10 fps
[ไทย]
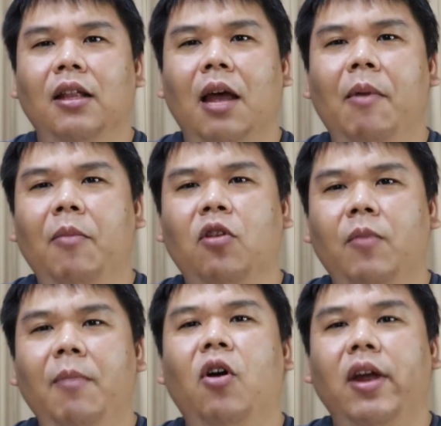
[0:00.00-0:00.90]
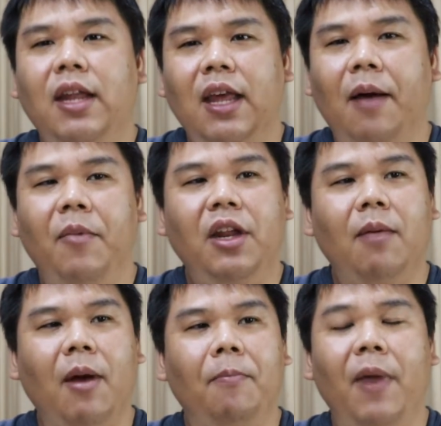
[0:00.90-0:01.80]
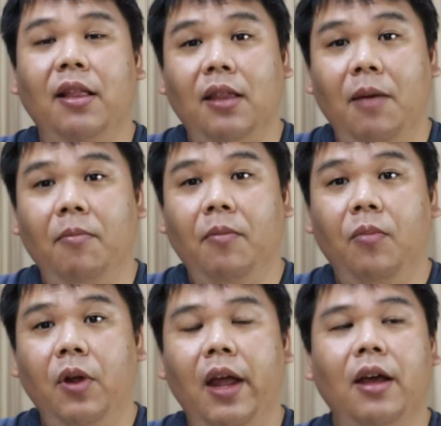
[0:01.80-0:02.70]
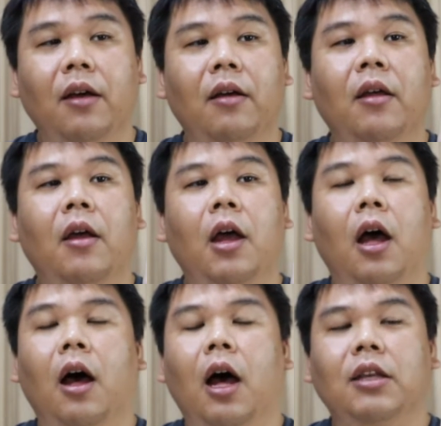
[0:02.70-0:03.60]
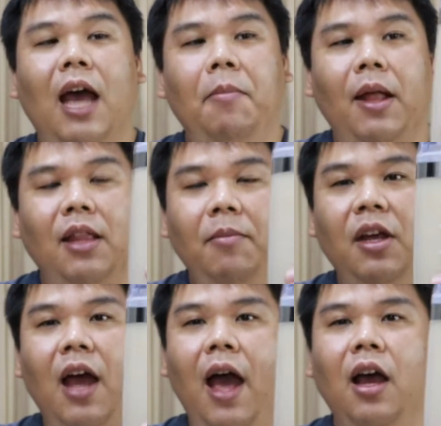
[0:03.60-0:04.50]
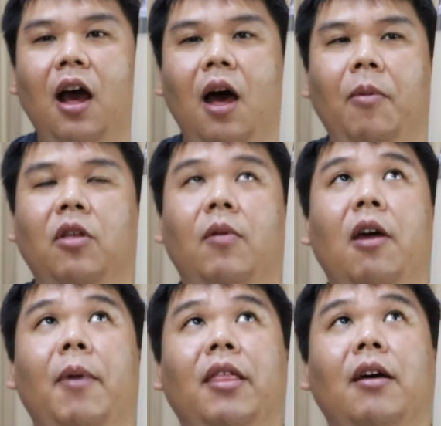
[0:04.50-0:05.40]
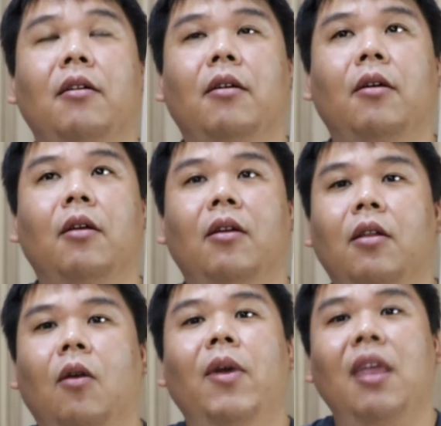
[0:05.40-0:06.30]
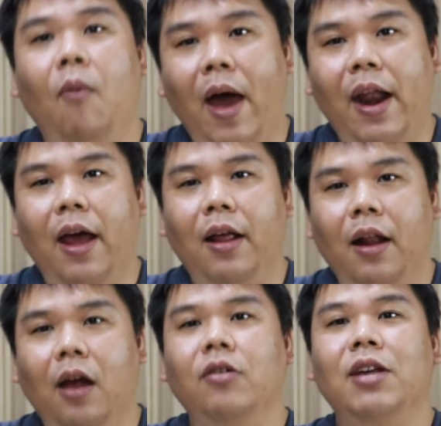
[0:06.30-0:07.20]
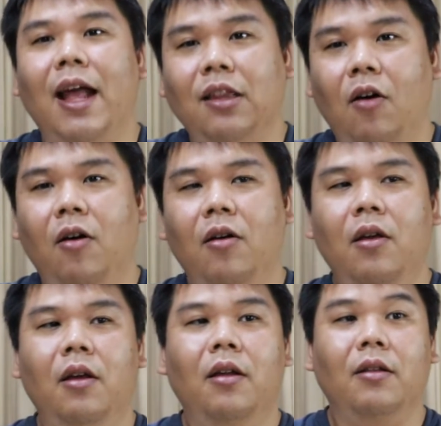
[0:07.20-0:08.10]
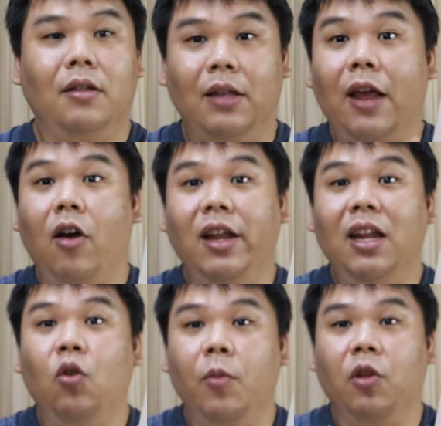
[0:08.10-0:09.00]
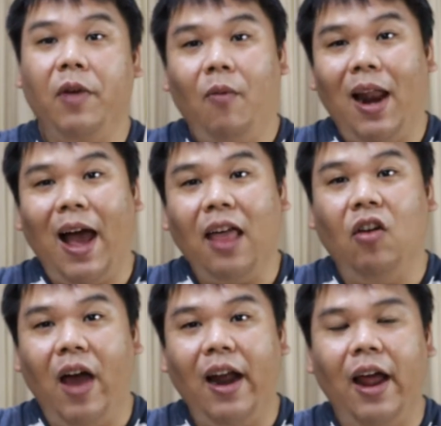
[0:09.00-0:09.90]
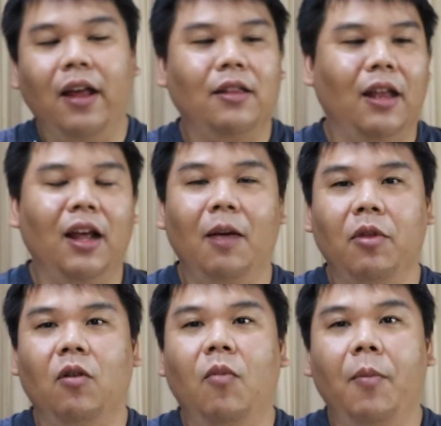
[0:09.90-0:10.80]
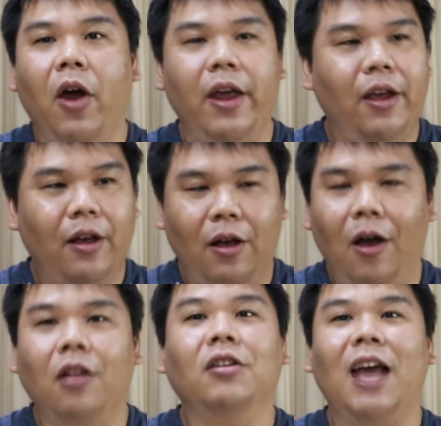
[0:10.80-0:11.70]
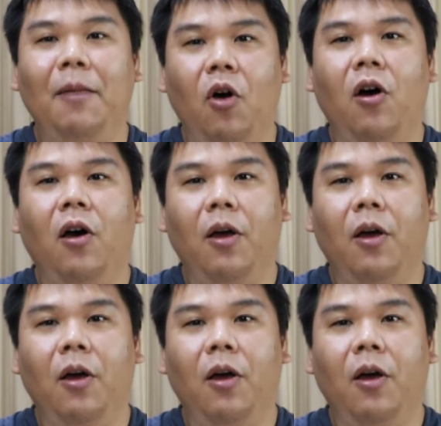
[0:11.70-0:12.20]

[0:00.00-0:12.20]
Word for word: แต่มันผสมได้ไม่ค่อยดีอะเมื่อเทียบกับแบตเต็มพูดง่ายคือชาร์จแบตเต็มหนึ่งครั้งก็ผสมได้ประมาณสัก2วัน3วันอะแล้วก็ต้องชาร์จต่อ ในกรณีที่คุณผสมแค่วันละครั้งสองครั้งนะแต่ถ้าเกิดผสมบ่อยๆ ก็ต้องชาร์จบ่อ